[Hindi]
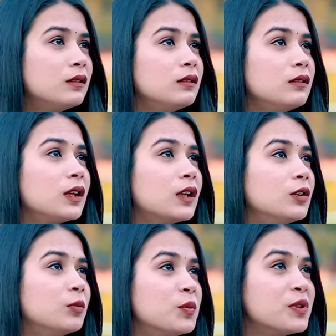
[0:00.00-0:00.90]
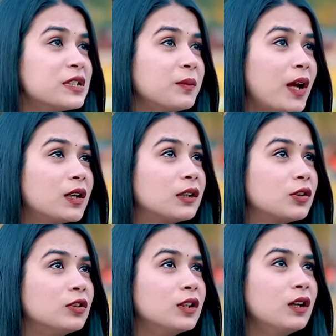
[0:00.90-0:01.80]
लेकिन तुम तो मुझसे प्यार
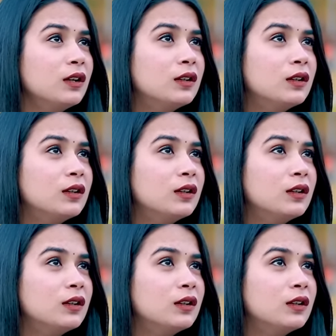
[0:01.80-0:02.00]
करते हो ना